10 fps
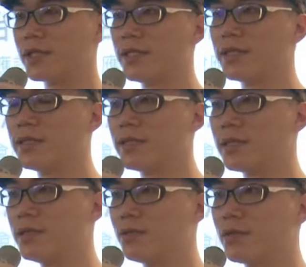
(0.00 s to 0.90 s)
特色
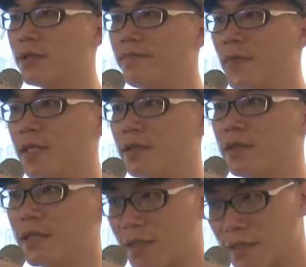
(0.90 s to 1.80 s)
是说，
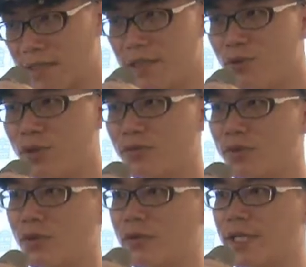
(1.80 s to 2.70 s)
你的你自己选无
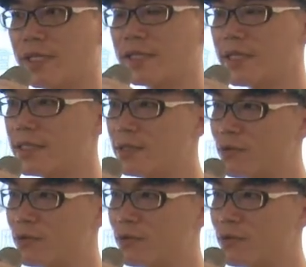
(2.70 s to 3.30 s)
所谓，但是